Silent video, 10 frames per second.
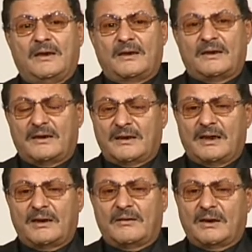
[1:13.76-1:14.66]
إن
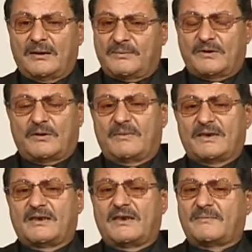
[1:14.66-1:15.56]
لا انا جايب صور
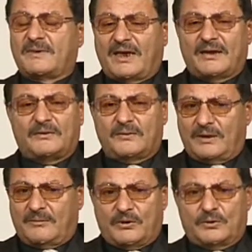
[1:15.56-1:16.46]
مثلا ناس بتعدي
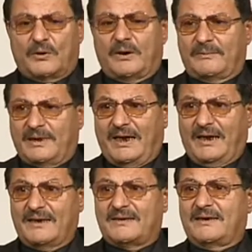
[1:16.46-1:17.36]
قدام قطورها بتاع
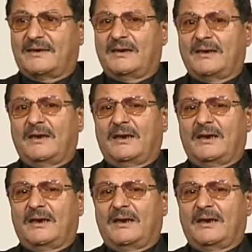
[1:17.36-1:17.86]
حاجات زي دي